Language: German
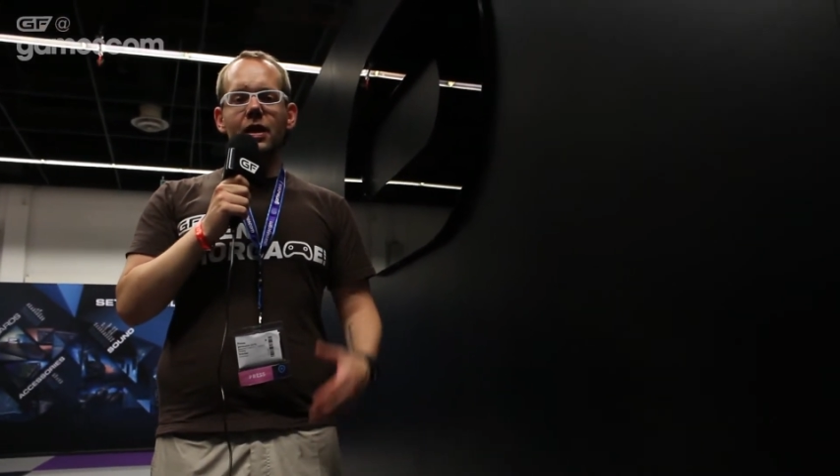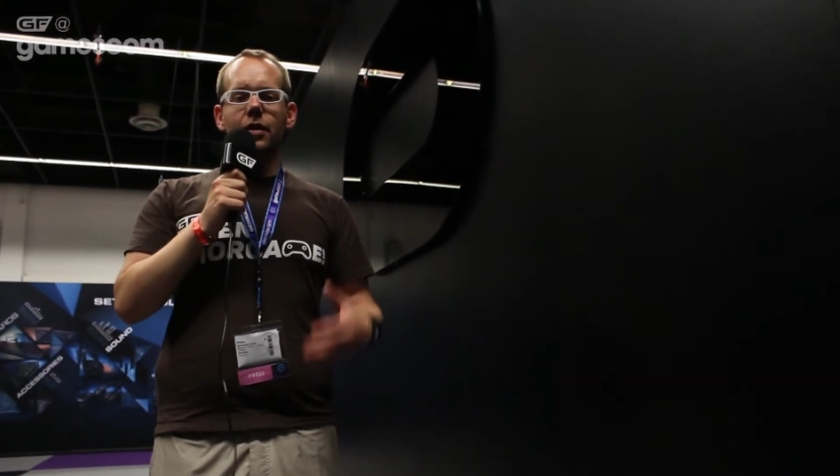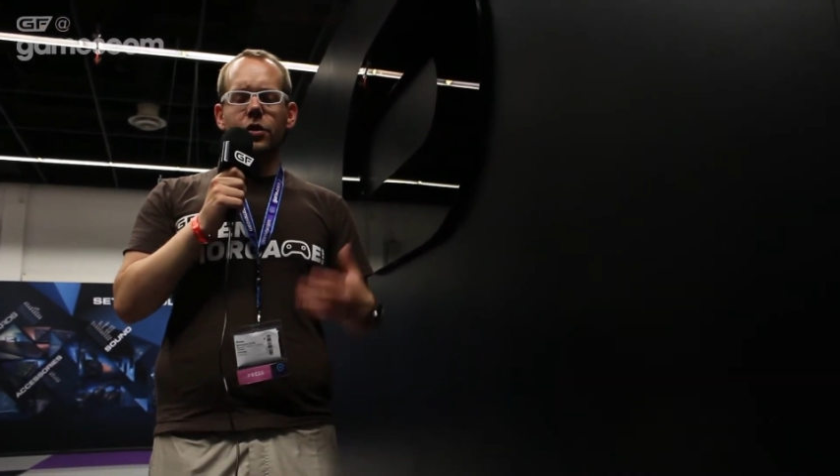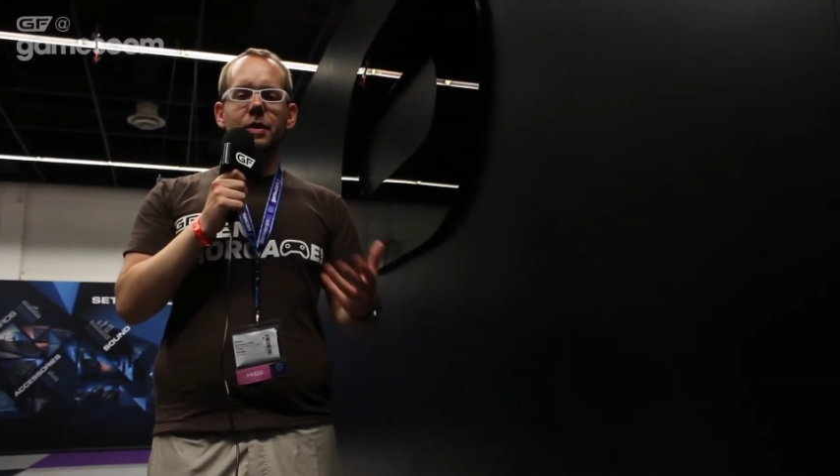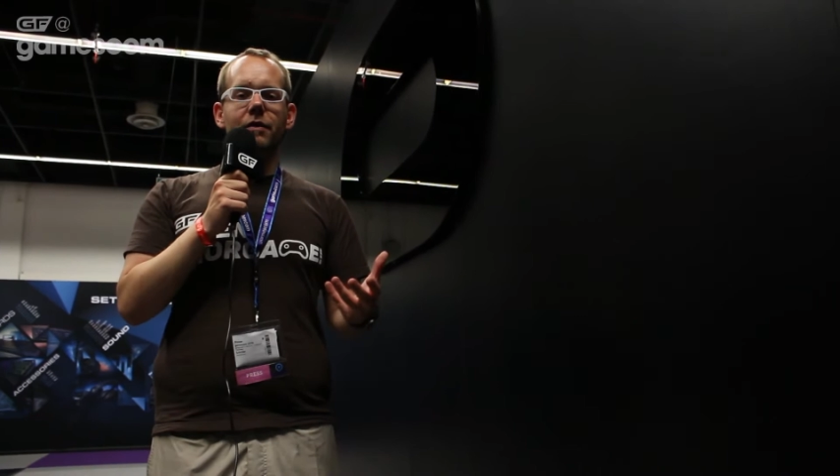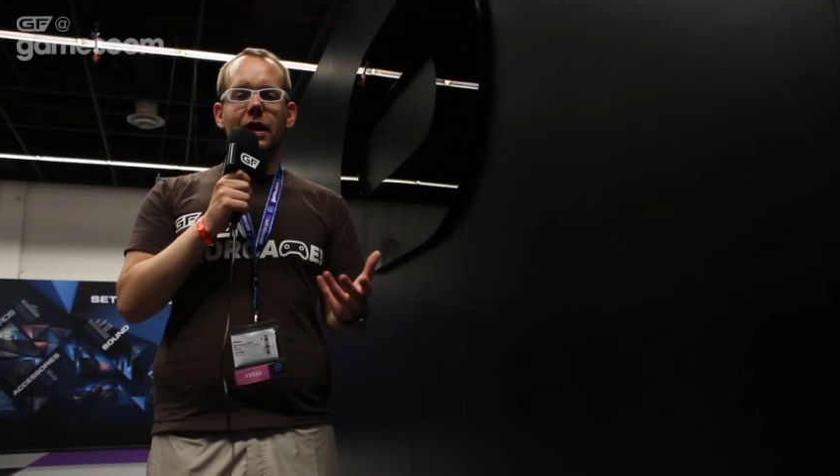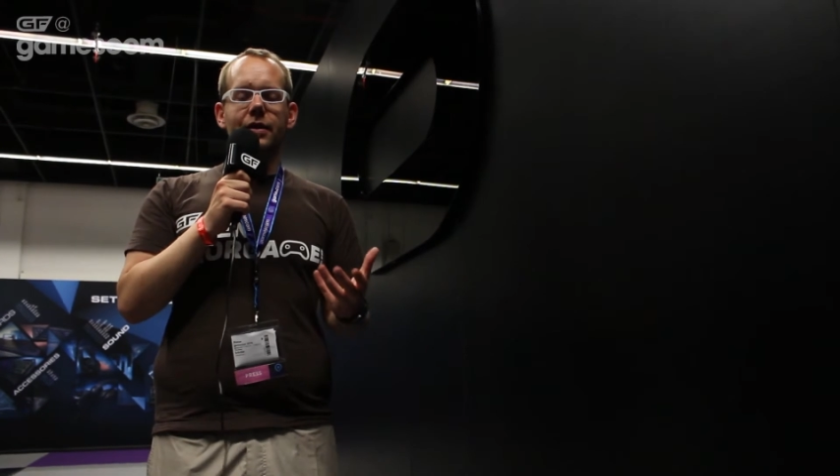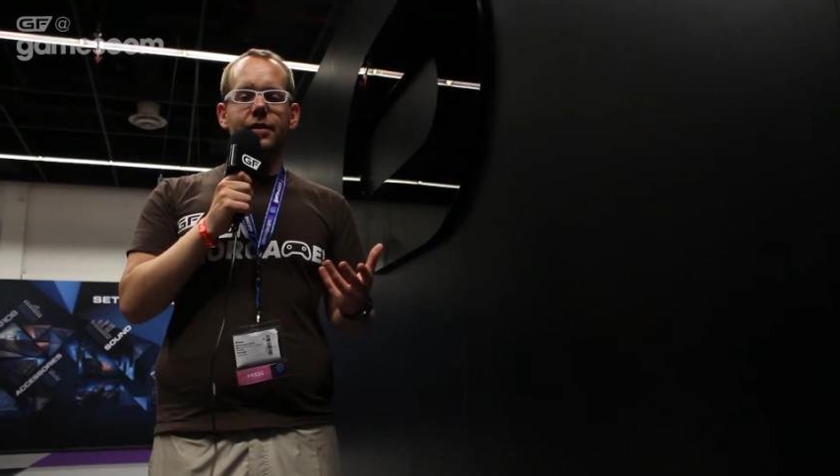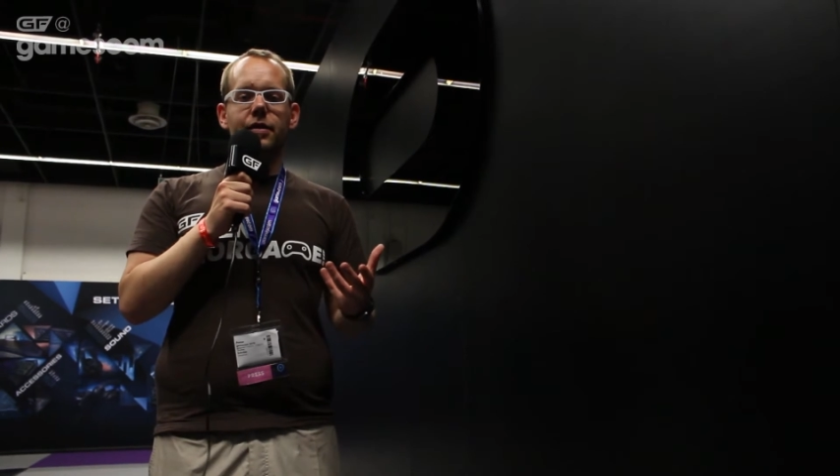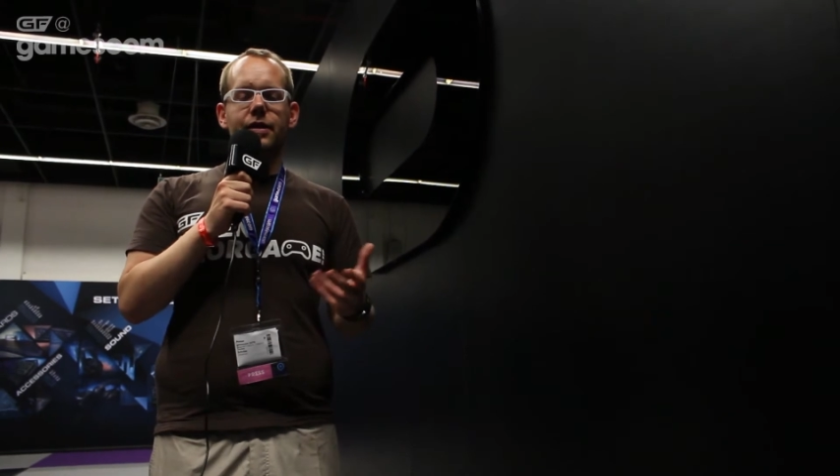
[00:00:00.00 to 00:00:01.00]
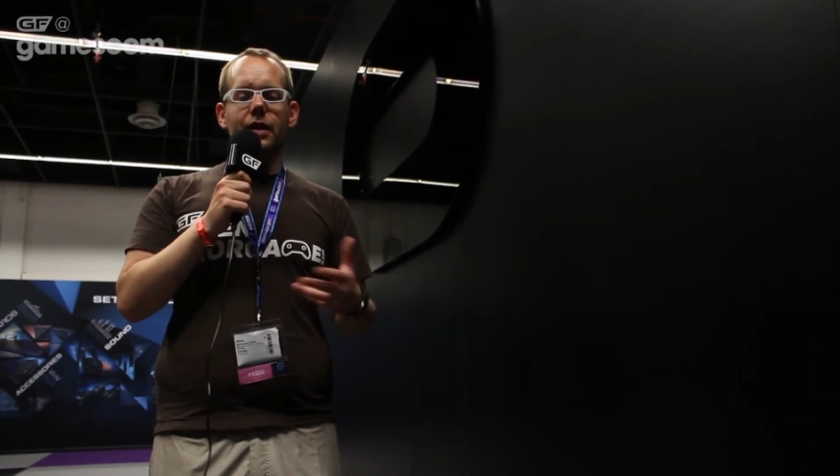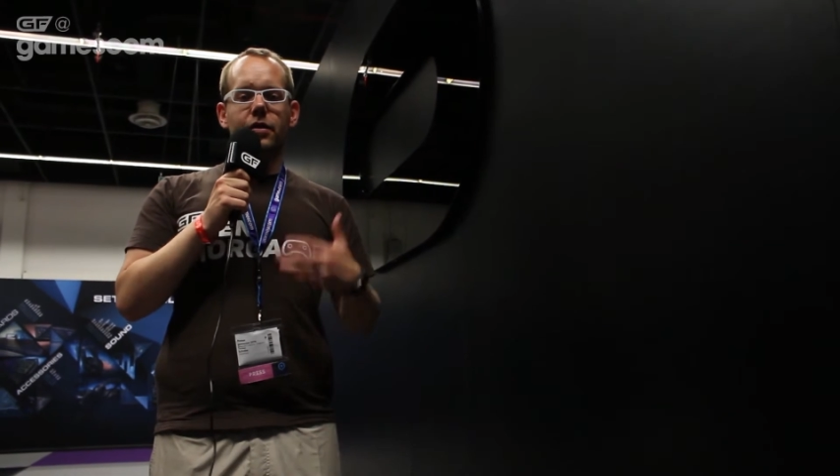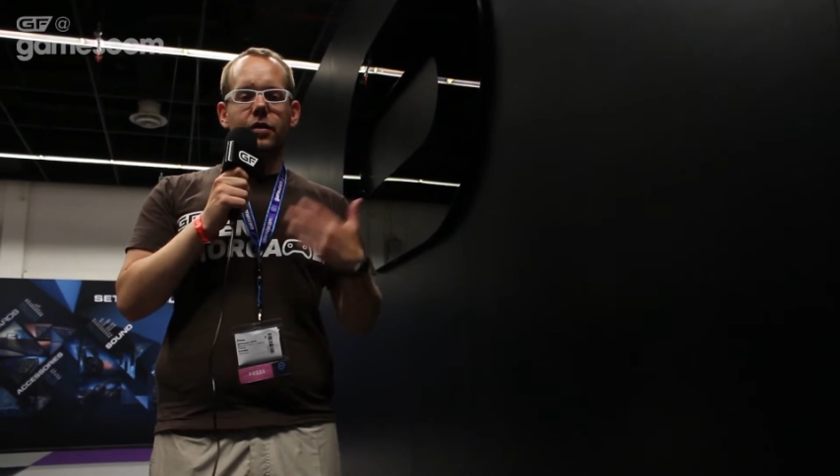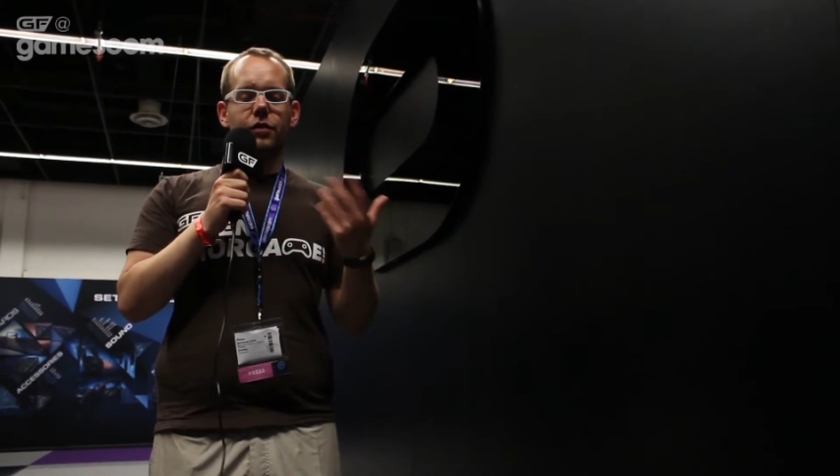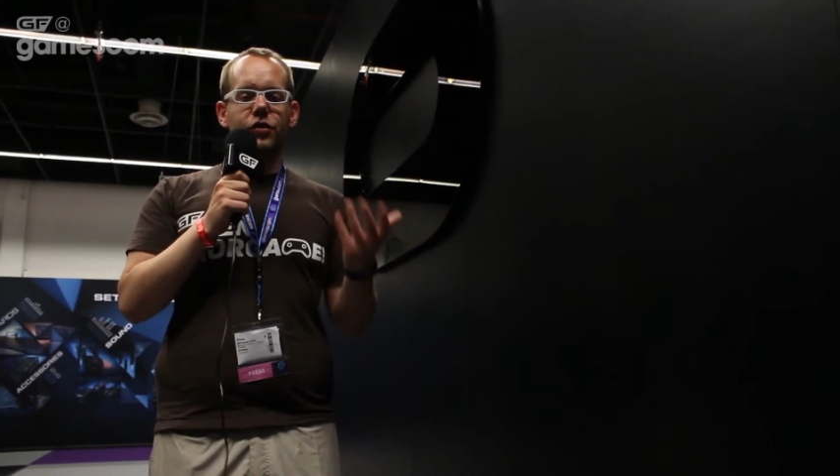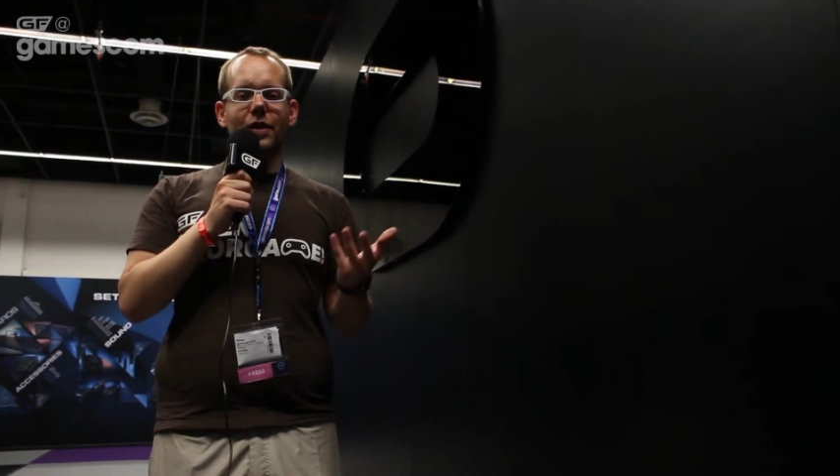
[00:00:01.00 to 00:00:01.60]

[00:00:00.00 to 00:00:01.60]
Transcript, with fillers: das Spiel war ganz interessant, äh,